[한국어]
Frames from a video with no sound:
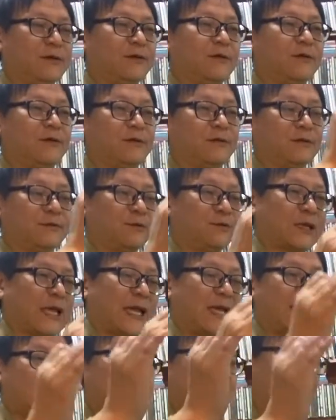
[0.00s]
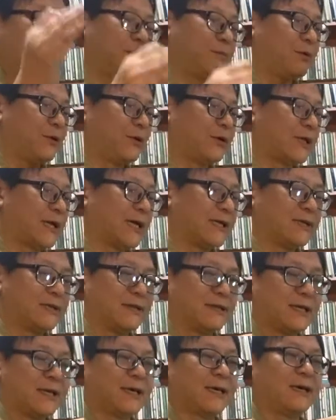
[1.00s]
어, 좀 다양하게
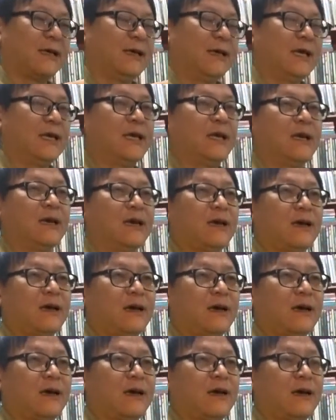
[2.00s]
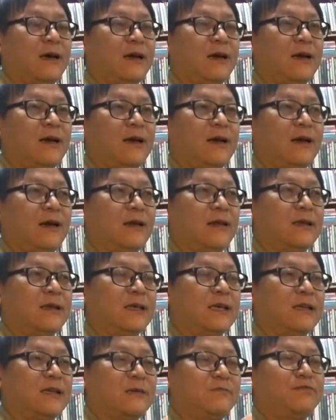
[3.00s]
변하는데 아,
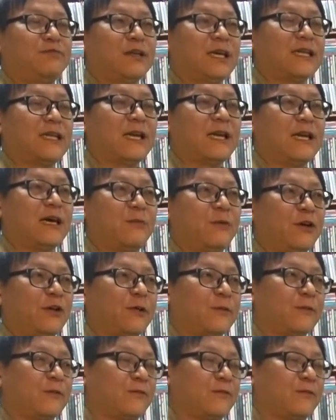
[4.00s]
이게 리프가 되려면